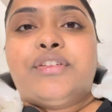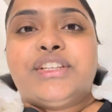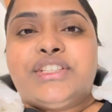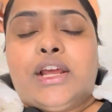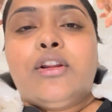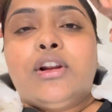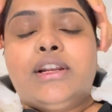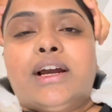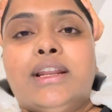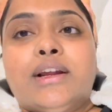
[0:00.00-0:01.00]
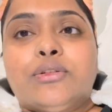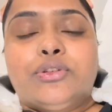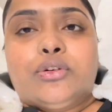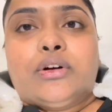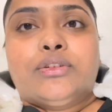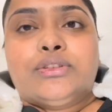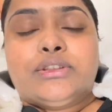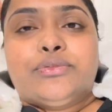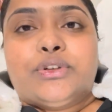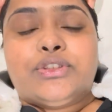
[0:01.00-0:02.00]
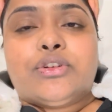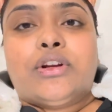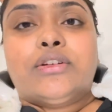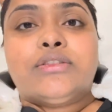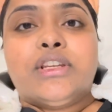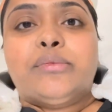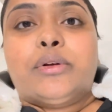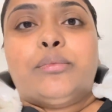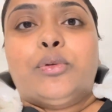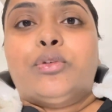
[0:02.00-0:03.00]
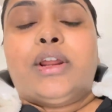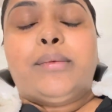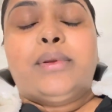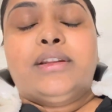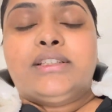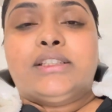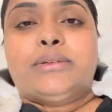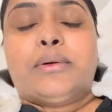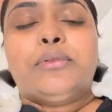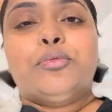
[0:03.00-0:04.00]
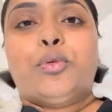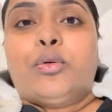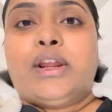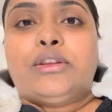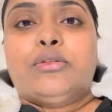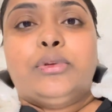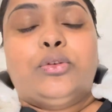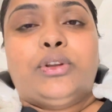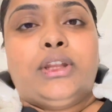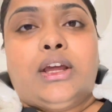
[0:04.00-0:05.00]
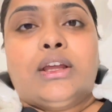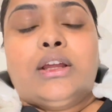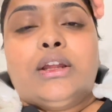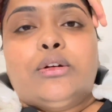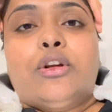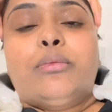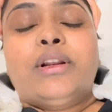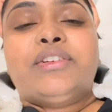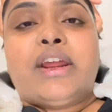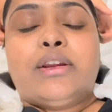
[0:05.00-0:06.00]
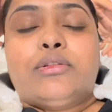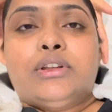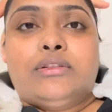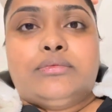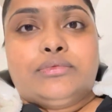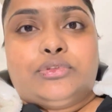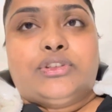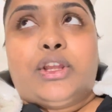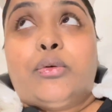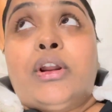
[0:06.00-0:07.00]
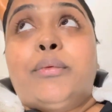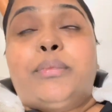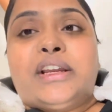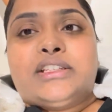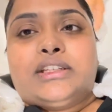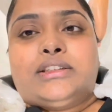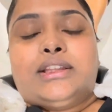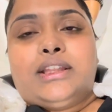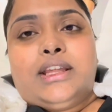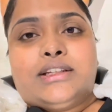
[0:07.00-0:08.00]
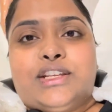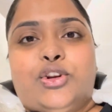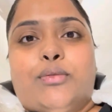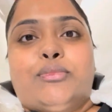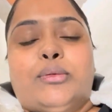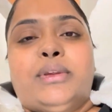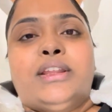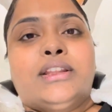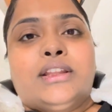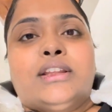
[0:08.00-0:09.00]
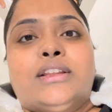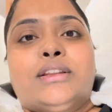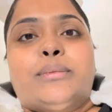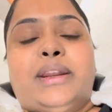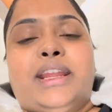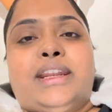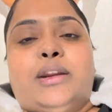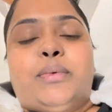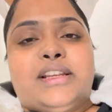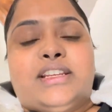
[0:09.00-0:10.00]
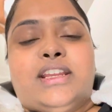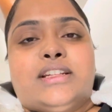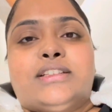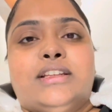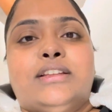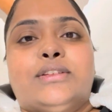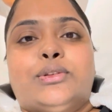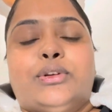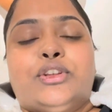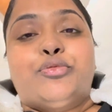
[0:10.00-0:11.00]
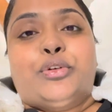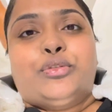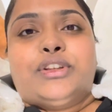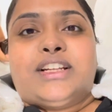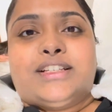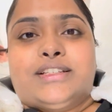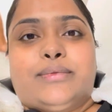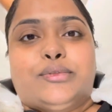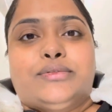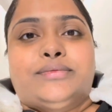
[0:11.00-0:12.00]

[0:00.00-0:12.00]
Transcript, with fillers: ফেসিয়াল অল ডান এখন ধোয়া হচ্ছে ওয়াশ করা হচ্ছে এরপরে ব্লো ড্রাই মেরে ছেড়ে দেবো কিন্তু ব্লো ড্রাই তো আমি করি না নর্মাল ড্রাই করে চলে যায় ওরা পাশেরটাতেই আছে নমনমে মানে এটার পাশেই আছে তো একটু পর ওদের কাছে যাবো